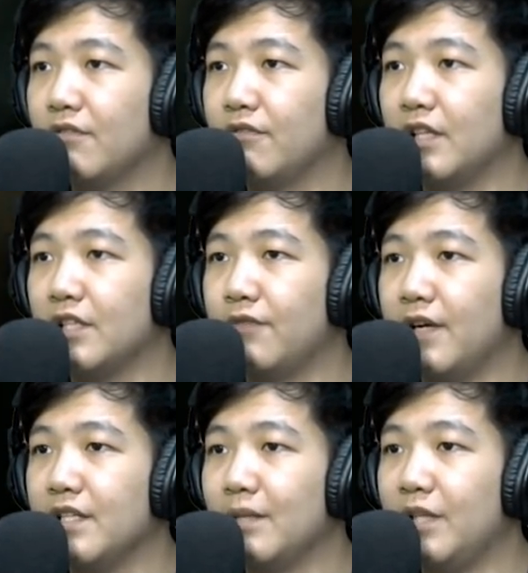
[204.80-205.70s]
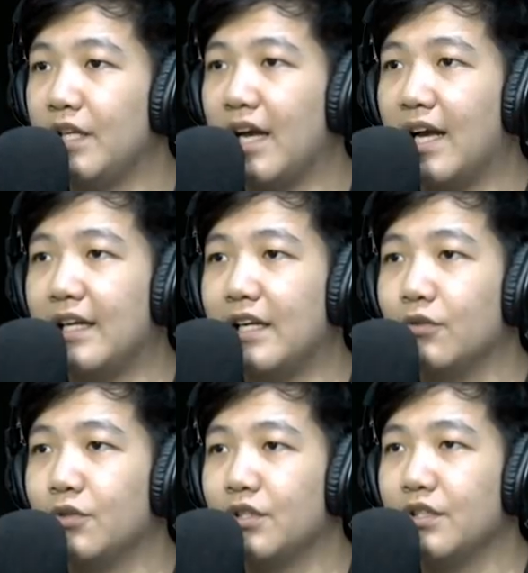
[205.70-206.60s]
Let's find something. Ah, ada
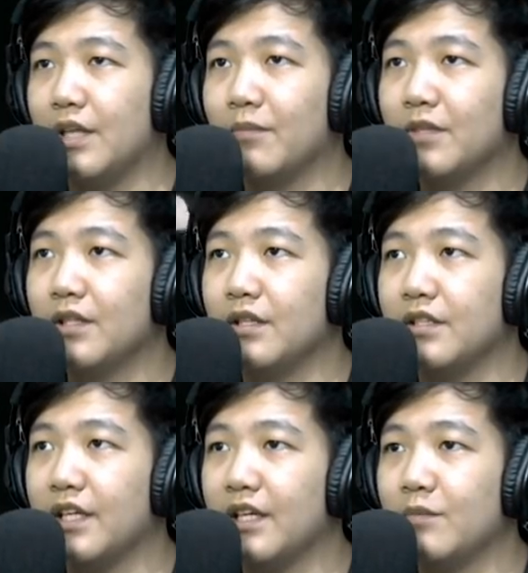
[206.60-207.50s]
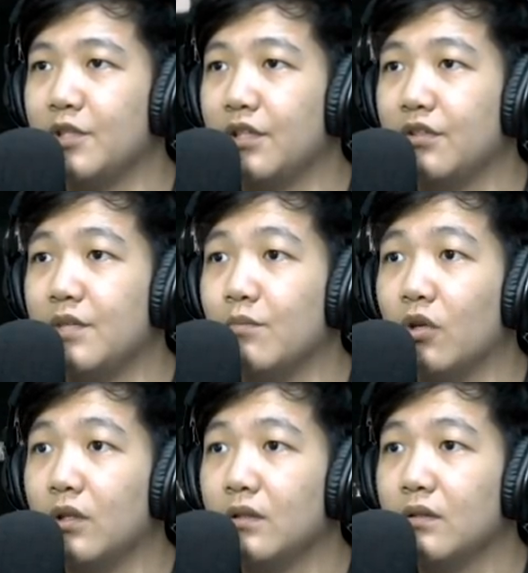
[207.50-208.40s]
notes. Siap. The second mysterious
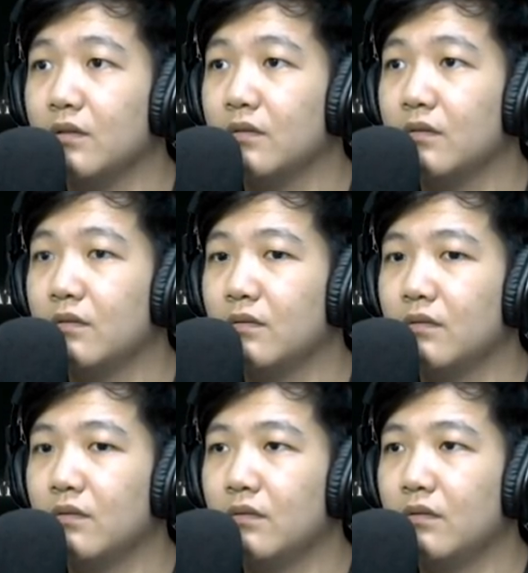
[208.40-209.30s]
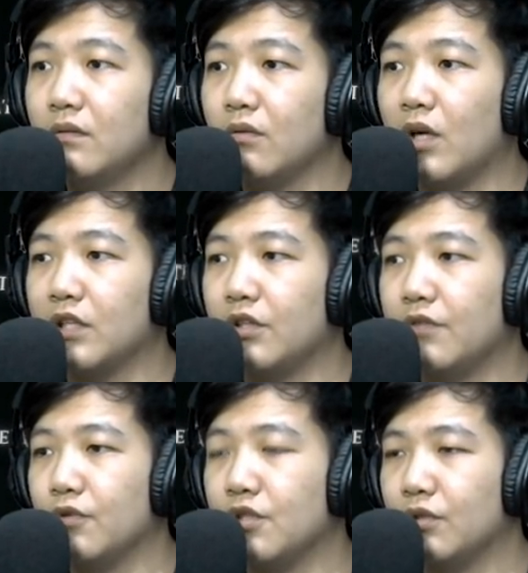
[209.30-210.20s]
symbol. Gua atau nih
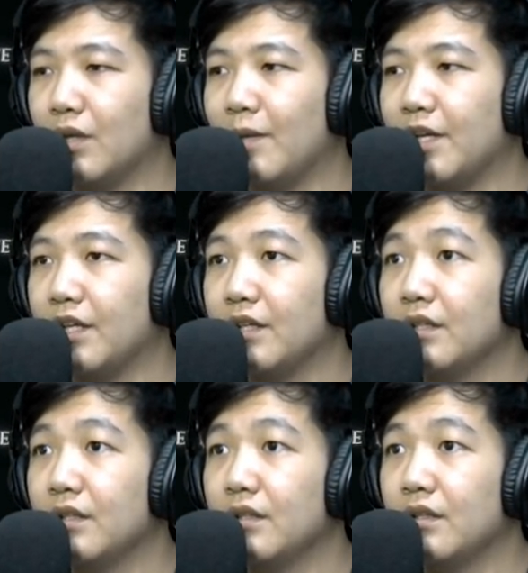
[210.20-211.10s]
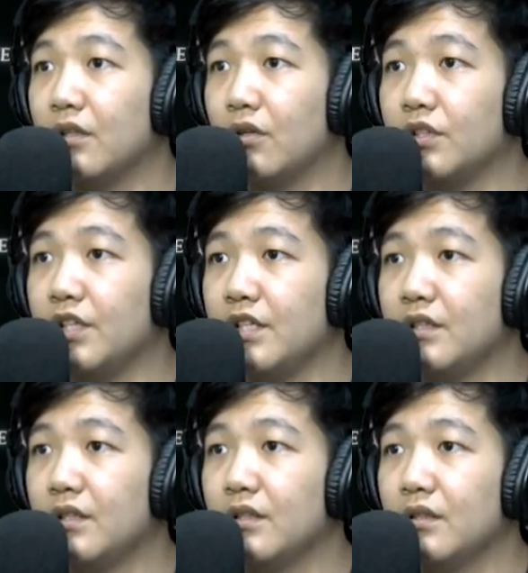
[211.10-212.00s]
fungsi untuk apa ini.
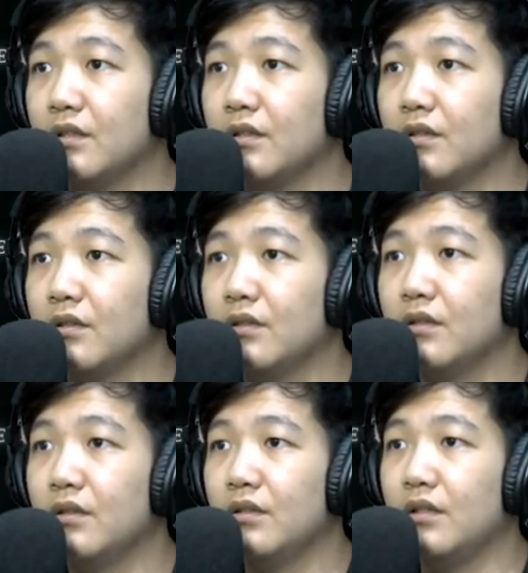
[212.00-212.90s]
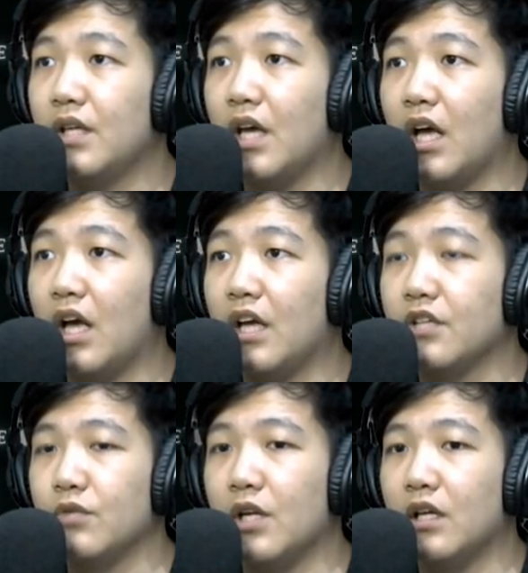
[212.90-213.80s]
Rotate. Ya, ya
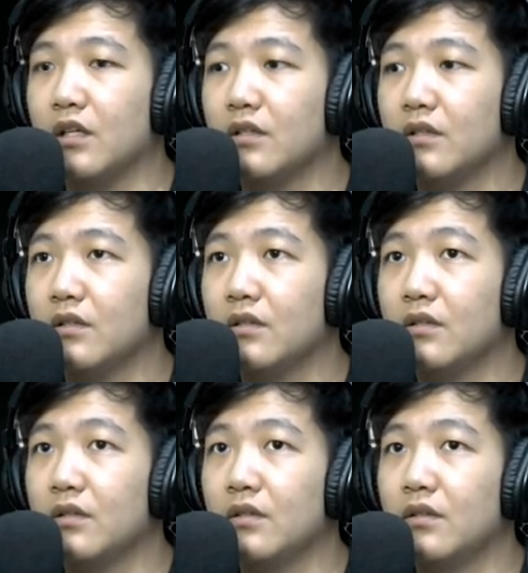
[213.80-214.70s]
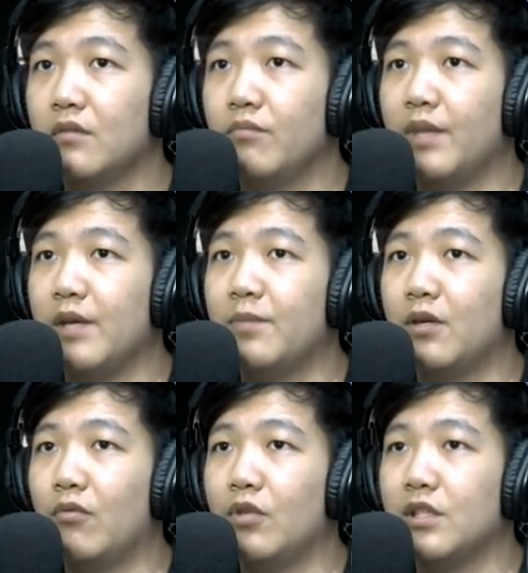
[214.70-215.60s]
sudahlah.
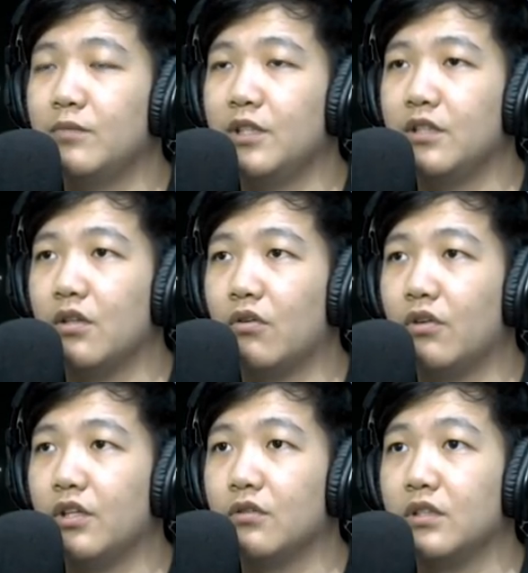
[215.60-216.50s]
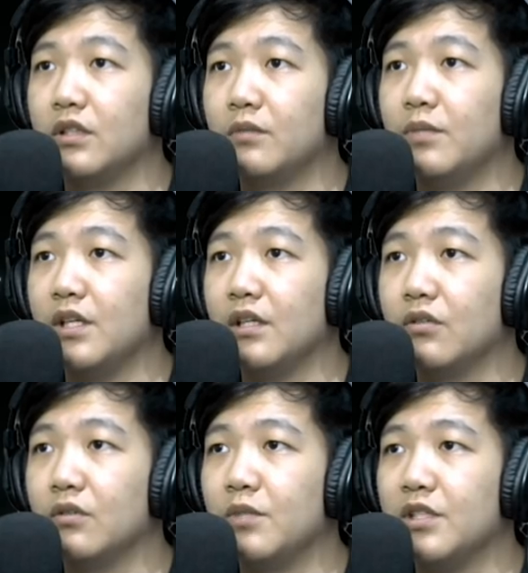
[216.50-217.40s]
Paper with something drawn on it could it be
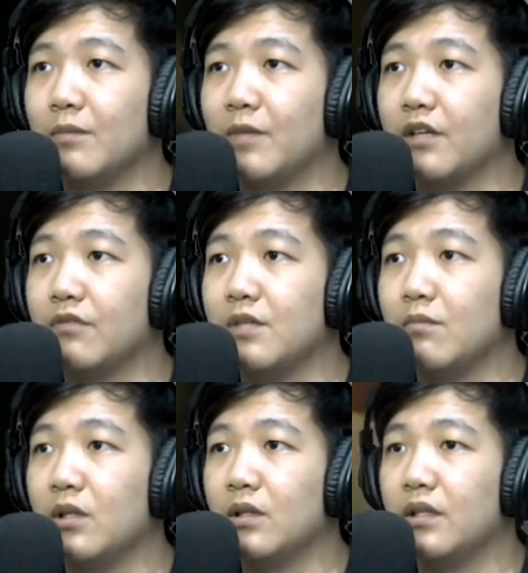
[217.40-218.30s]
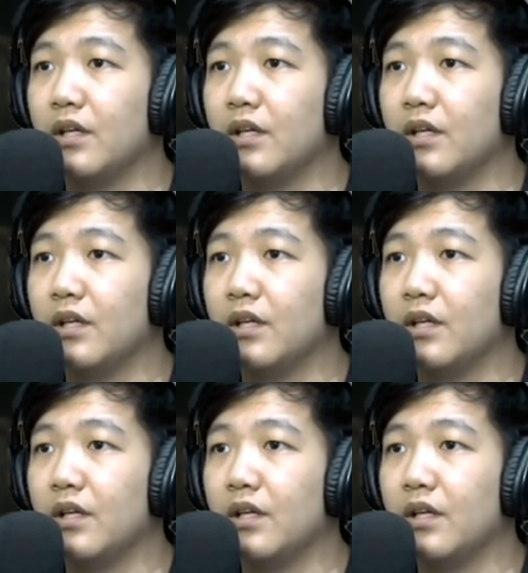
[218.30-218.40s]
could be some kind of symbol? Ya